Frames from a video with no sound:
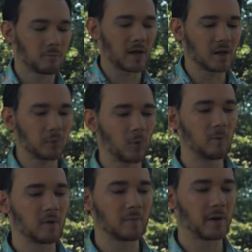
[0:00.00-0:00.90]
bei der
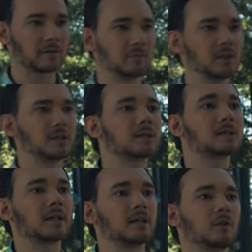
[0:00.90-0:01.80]
Probenarbeit mit einer
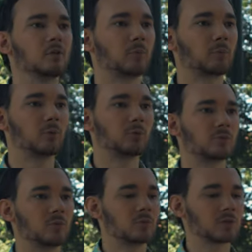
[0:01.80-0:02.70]
Szene
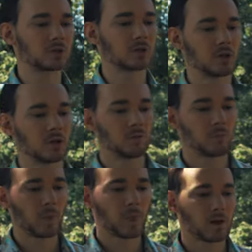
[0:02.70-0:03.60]
überprüfen muss.
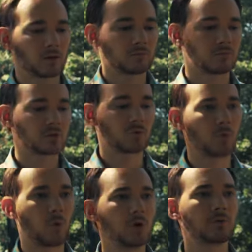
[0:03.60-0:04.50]

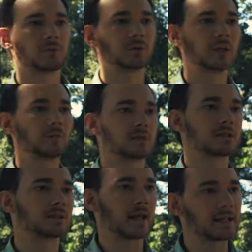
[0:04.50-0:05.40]
Sowohl von dem, was
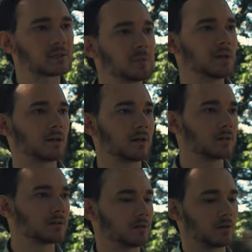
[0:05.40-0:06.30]
der Text
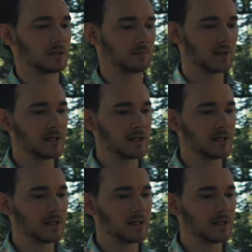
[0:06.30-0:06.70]
bietet oder dem